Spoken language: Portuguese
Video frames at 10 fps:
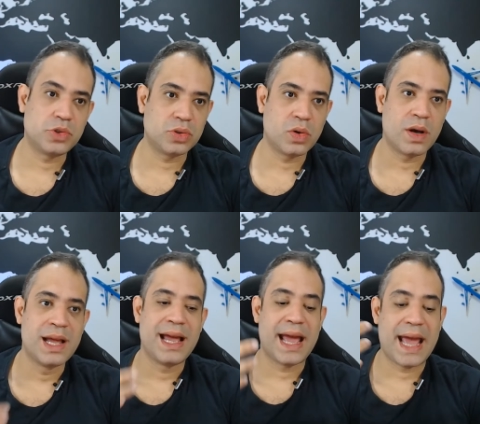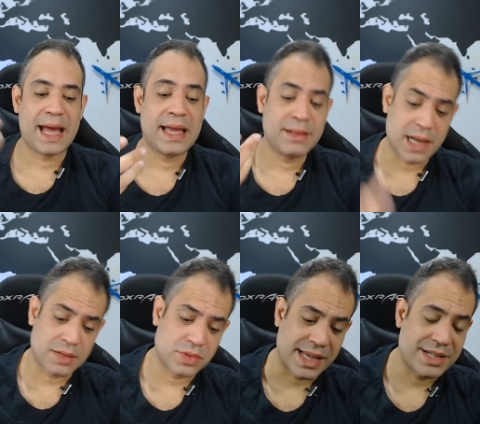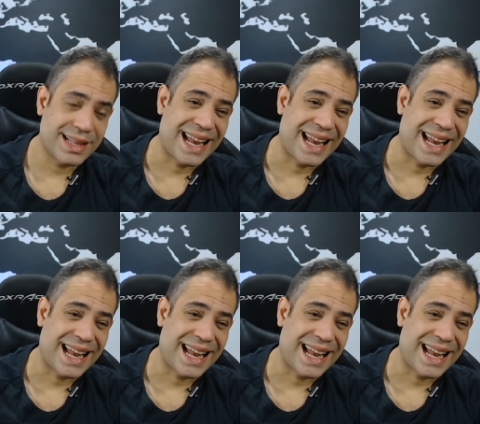eu te dou é entrar no site da